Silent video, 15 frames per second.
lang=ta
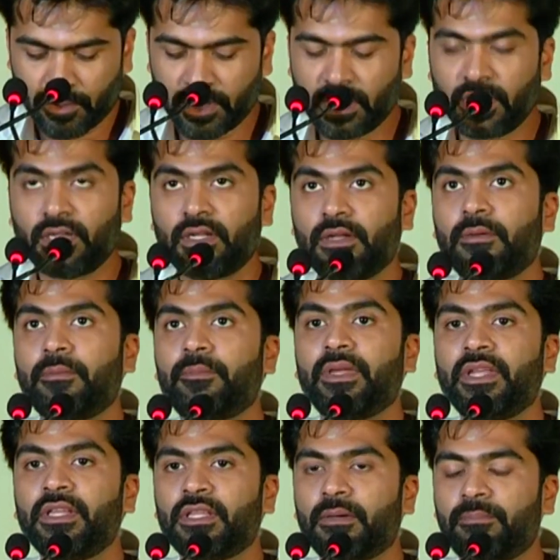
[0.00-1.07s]
முதல்ல
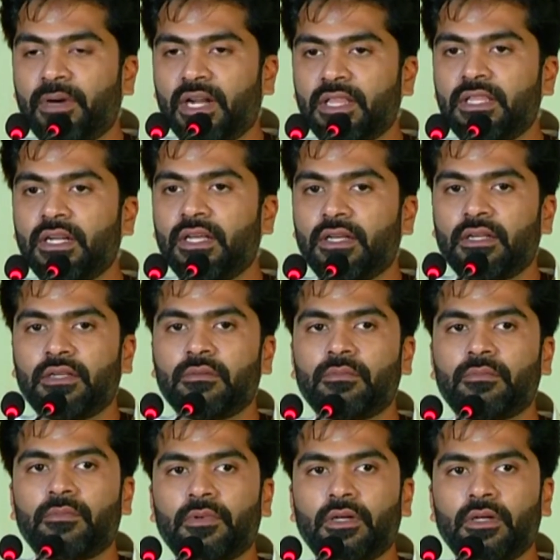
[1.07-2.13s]
இந்த படத்தில்
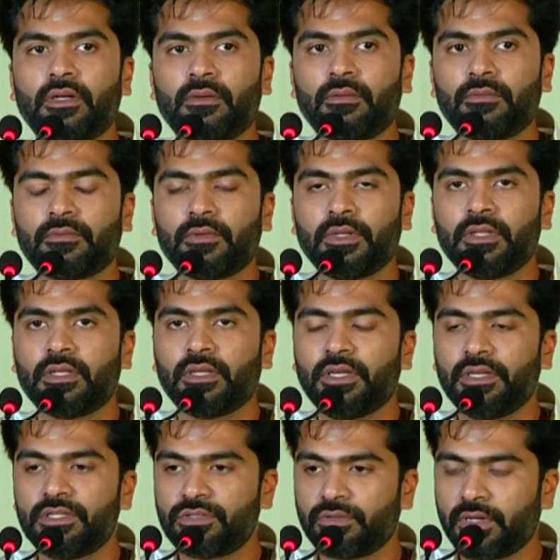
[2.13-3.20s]
இந்த
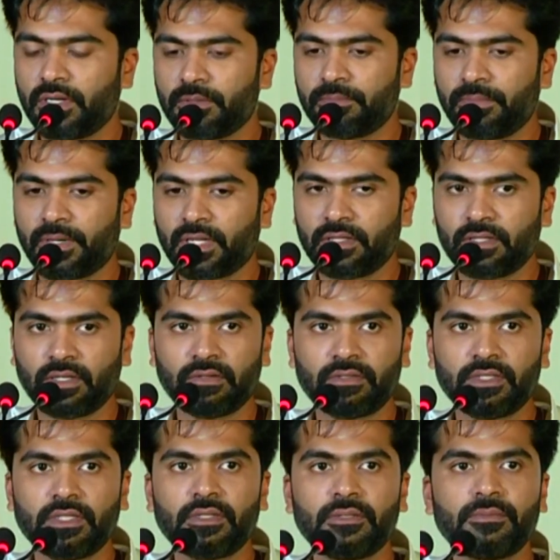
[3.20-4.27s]
ஈஸ்வரன் படத்தில்
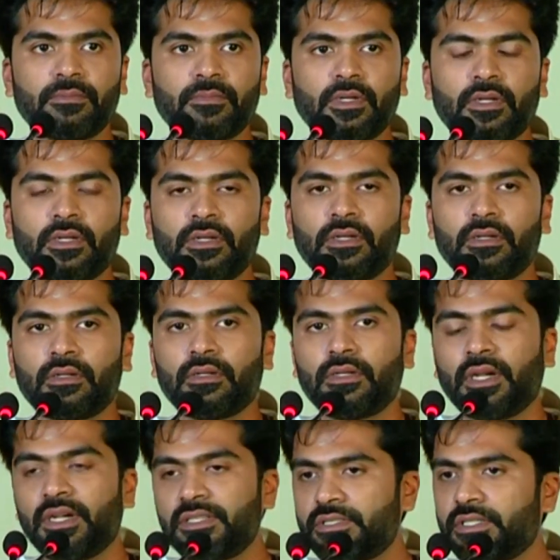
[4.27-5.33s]
வந்து நான்
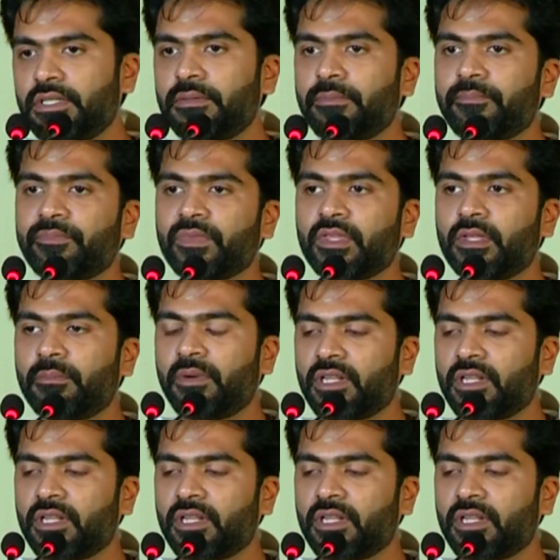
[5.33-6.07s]
நடித்த இந்த